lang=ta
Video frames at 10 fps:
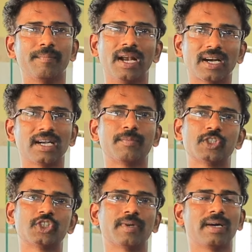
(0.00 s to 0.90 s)
பல்கில்
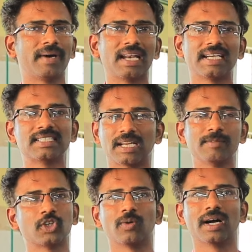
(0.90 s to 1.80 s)
பிடிச்சோம்னா பல்க்
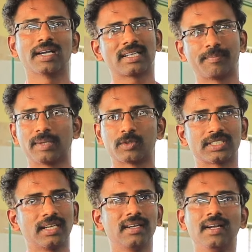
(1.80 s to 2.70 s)
ஐஸ்கிரீம் சொல்லுவாங்க கப்பில்
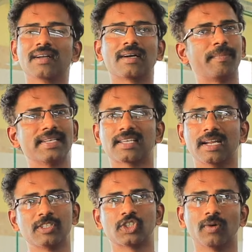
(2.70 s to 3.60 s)
பிடிச்சா கப்
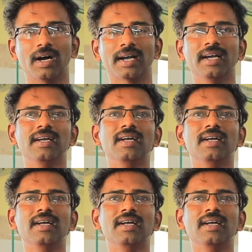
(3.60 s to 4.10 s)
ஐஸ்கிரீம்னு சொல்லுவாங்க